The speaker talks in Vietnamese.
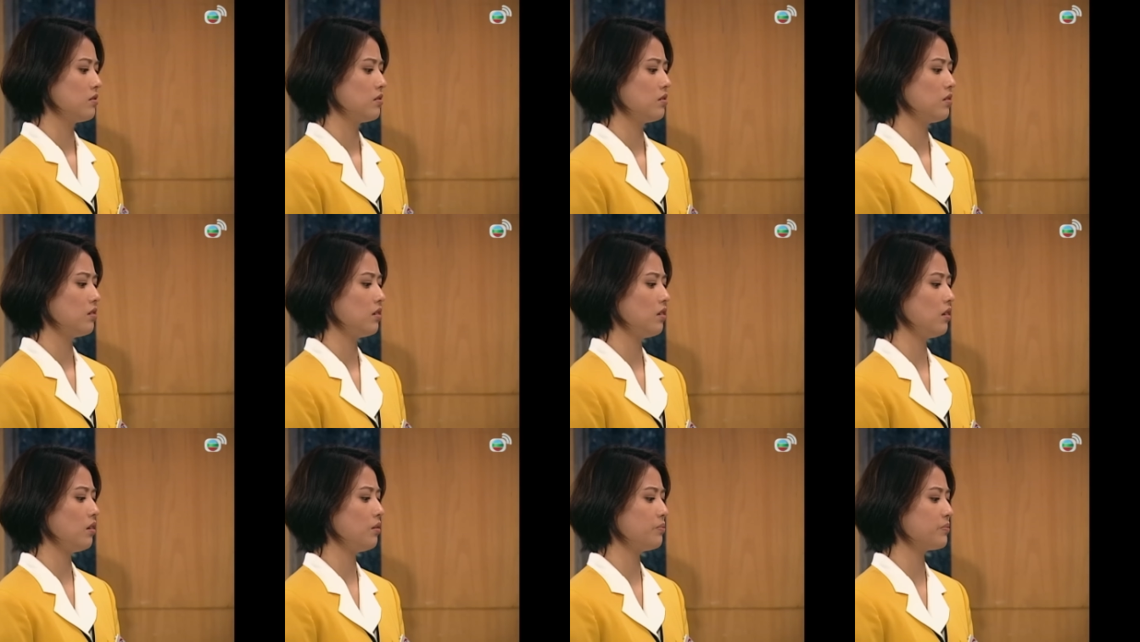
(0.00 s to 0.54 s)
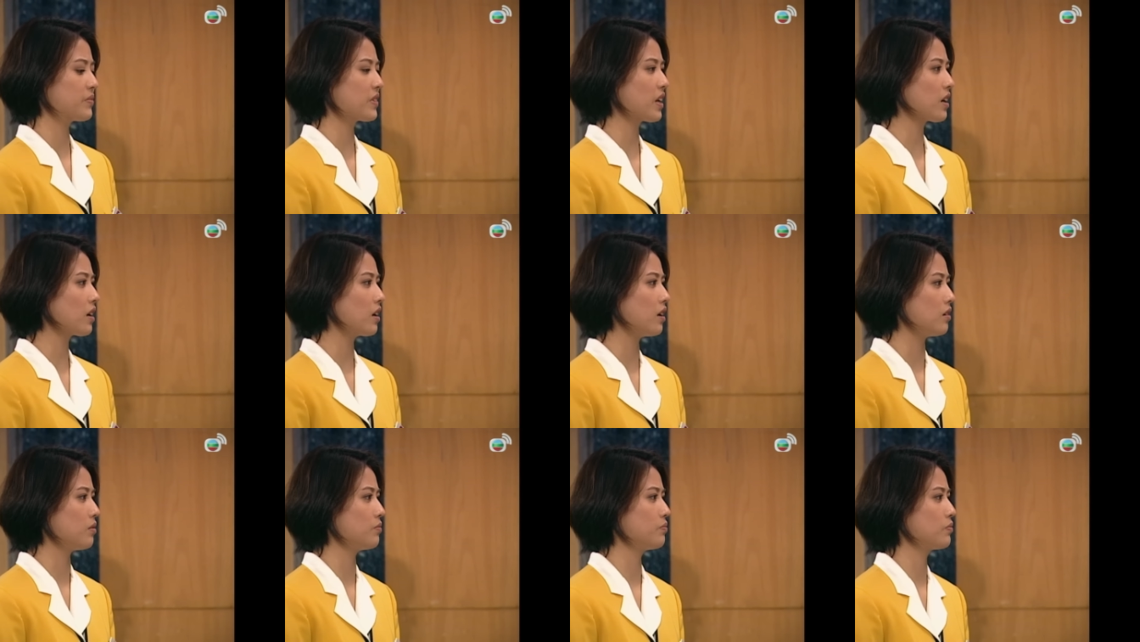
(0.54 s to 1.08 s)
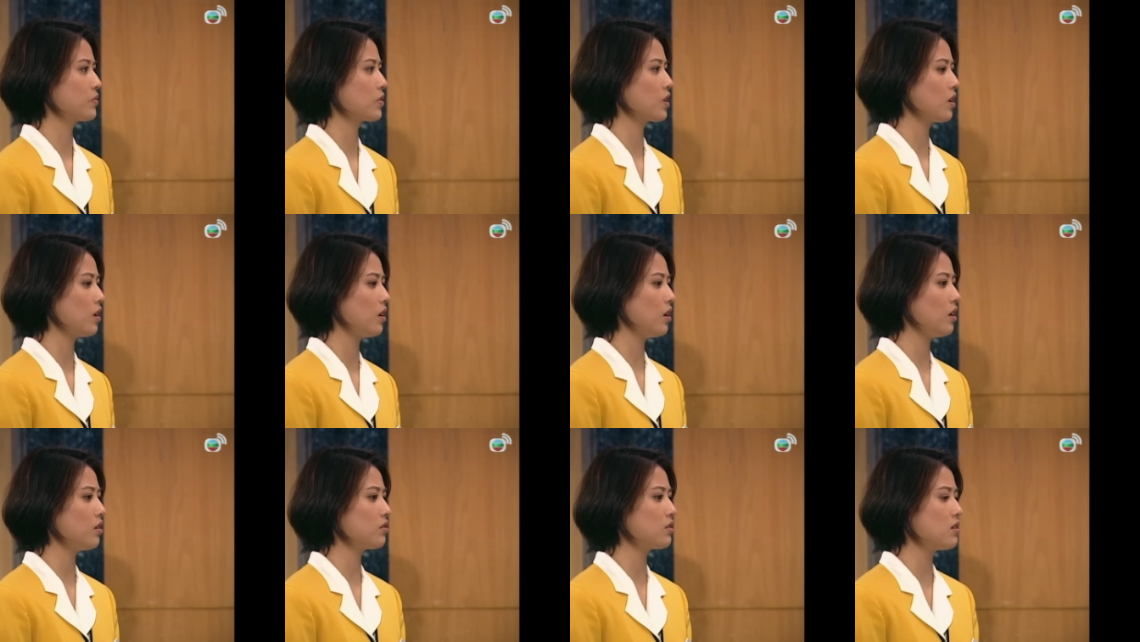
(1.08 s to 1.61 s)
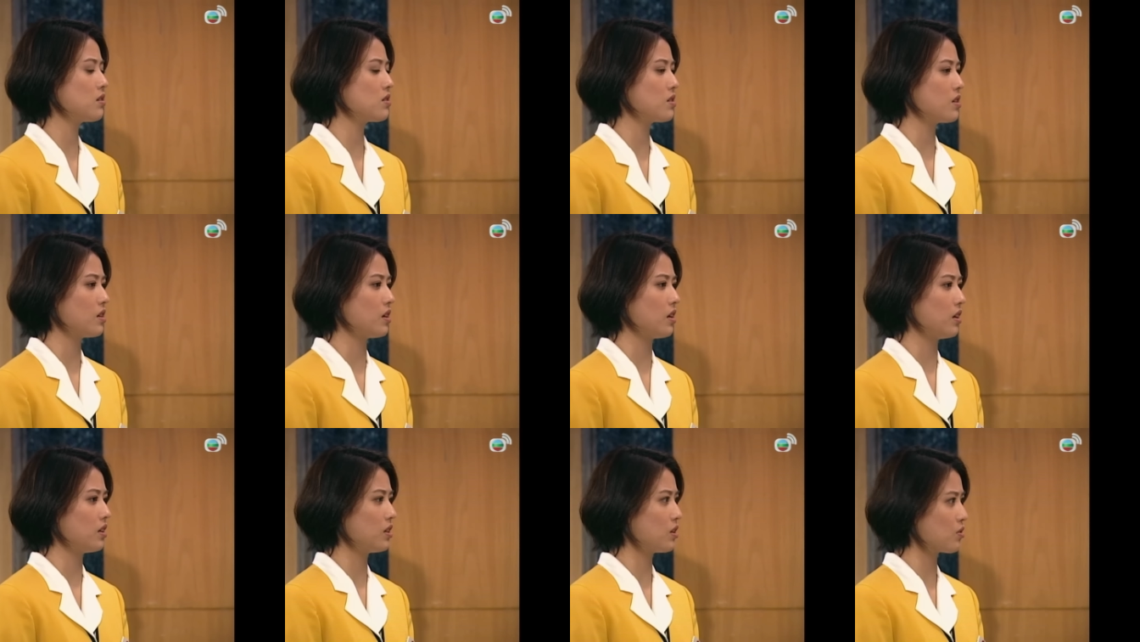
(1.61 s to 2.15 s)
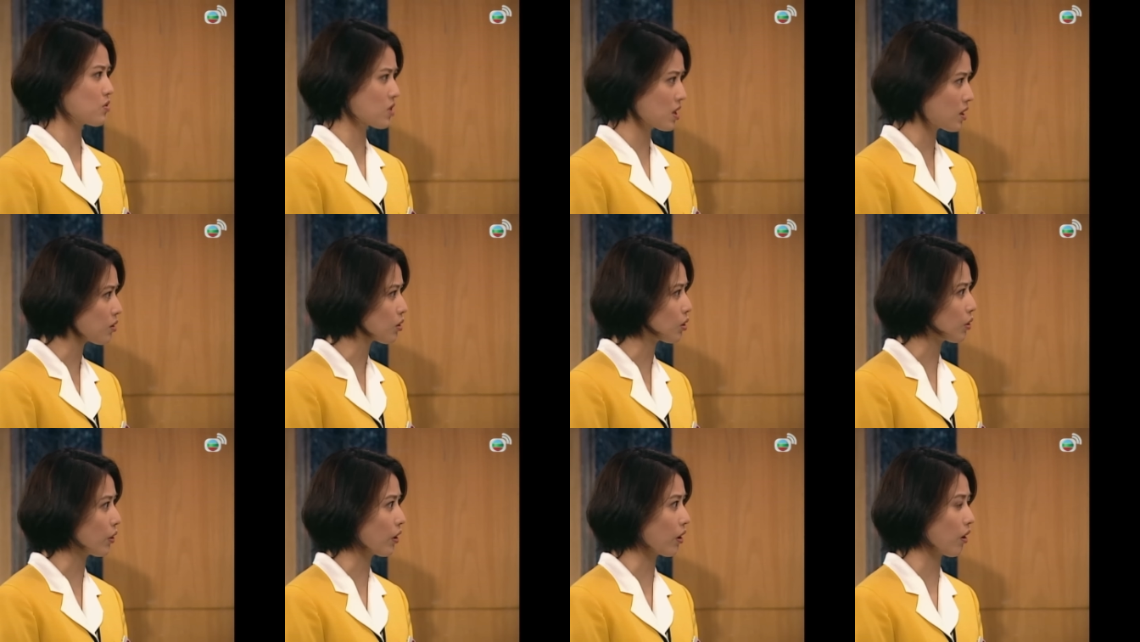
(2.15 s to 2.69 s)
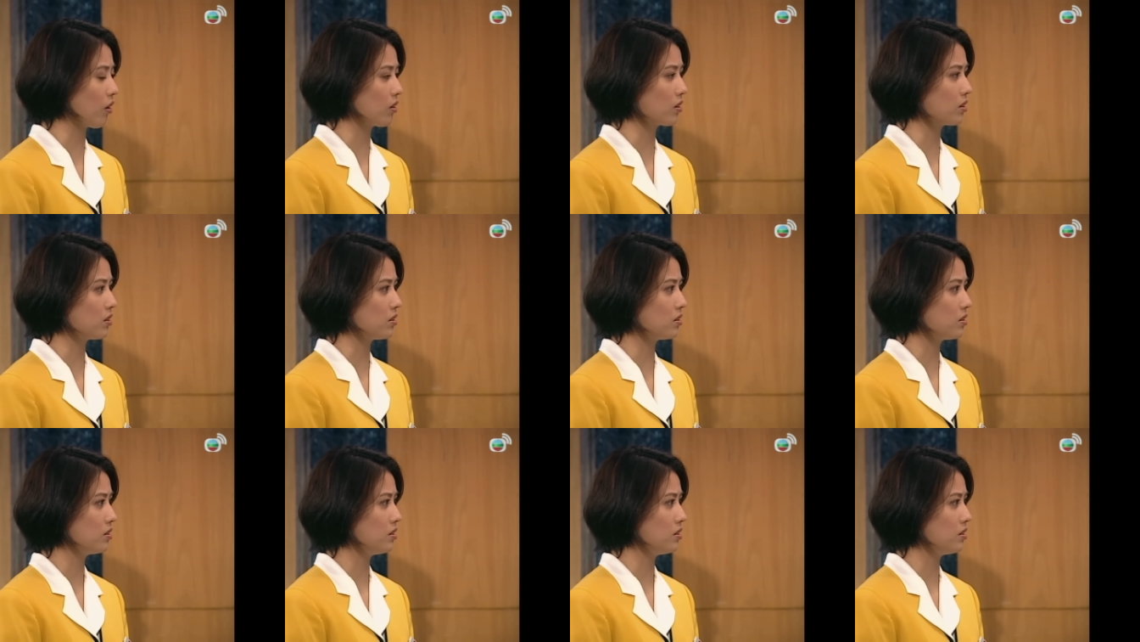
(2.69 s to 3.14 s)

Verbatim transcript: liền ừ, Không được Tôi có chuyện phải đích thân nói với ổng